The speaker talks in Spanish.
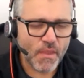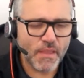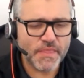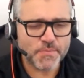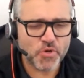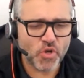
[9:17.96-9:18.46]

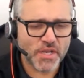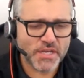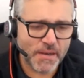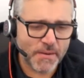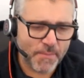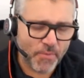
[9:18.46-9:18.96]
Después lo que es
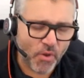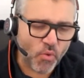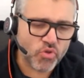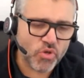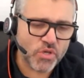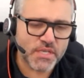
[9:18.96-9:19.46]
el,
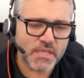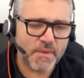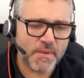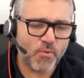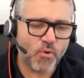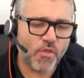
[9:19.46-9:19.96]
producto en sí
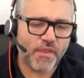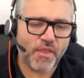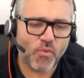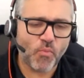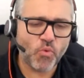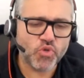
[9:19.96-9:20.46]
también ha
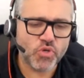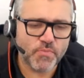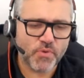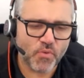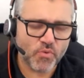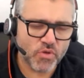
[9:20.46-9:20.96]
evolucionado mucho. El
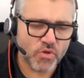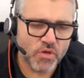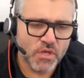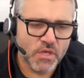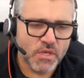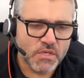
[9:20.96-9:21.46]
producto
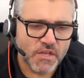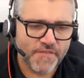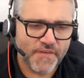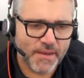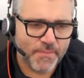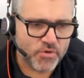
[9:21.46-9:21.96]

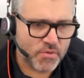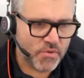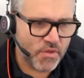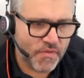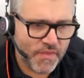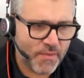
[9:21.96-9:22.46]
significa, pues
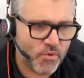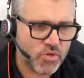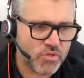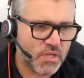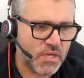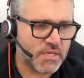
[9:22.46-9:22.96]
hoy en día los pues,
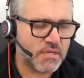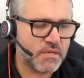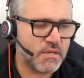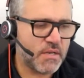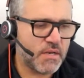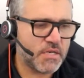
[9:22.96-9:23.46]
hoteles
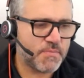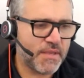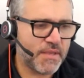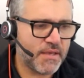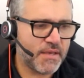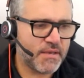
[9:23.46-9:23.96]
en,
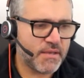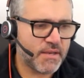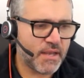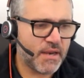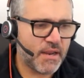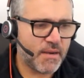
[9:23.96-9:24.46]
España en
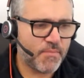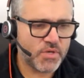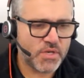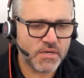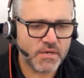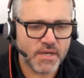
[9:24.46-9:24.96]
general
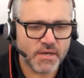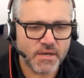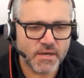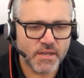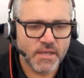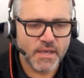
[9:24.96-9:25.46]
pues han,
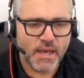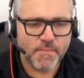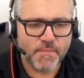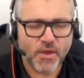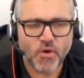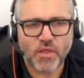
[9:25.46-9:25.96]
han,
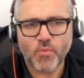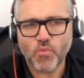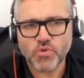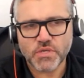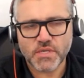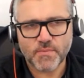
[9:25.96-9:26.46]
mejorado
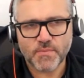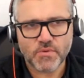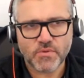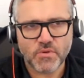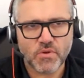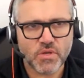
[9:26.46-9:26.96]
muchísimo.
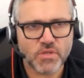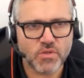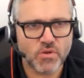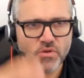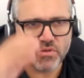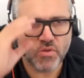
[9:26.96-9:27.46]
Todo,
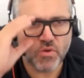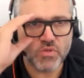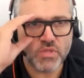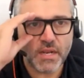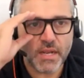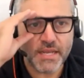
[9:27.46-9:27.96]
todo, todo,
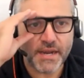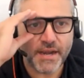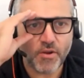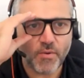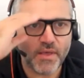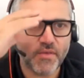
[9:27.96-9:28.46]
hotel que se ha
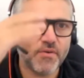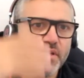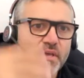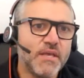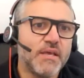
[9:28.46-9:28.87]
renovado,